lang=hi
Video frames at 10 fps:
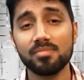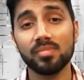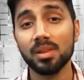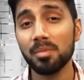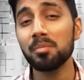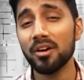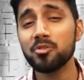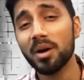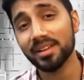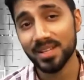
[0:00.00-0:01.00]
मैं माफ़ी
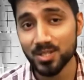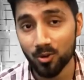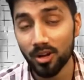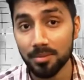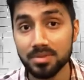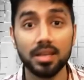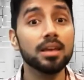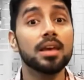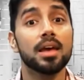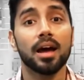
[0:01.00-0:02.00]
मांगना चाहूँगा आपसे
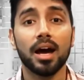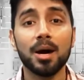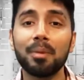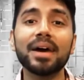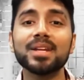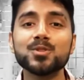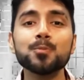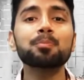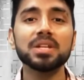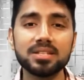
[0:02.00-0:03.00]
हमारे जो
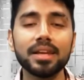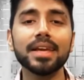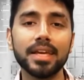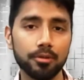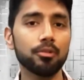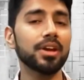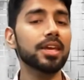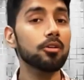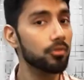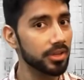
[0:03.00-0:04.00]
पिछले गिव अवे
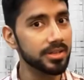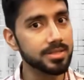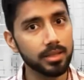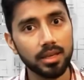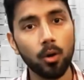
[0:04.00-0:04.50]
के विनर्स थे